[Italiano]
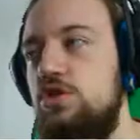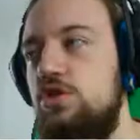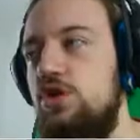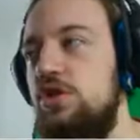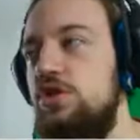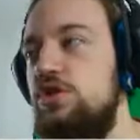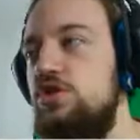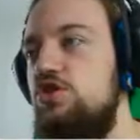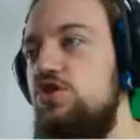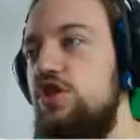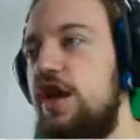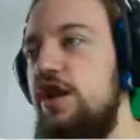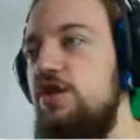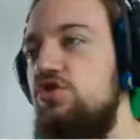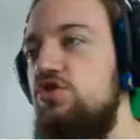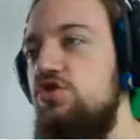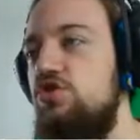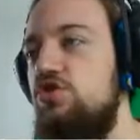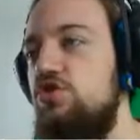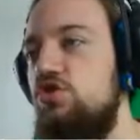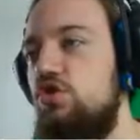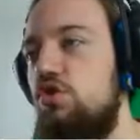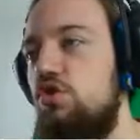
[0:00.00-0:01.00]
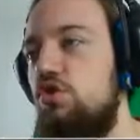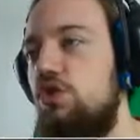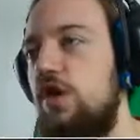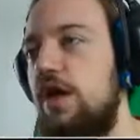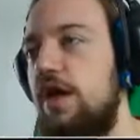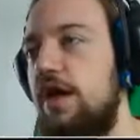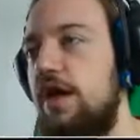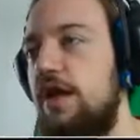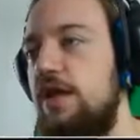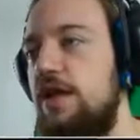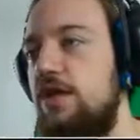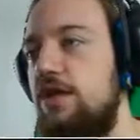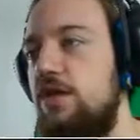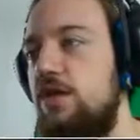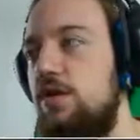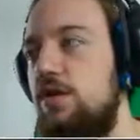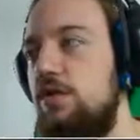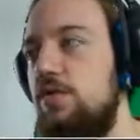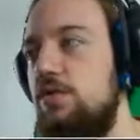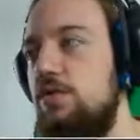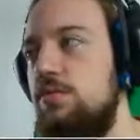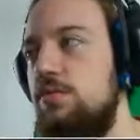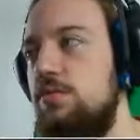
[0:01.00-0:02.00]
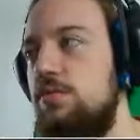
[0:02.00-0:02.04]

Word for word: C'è incenso, che carino.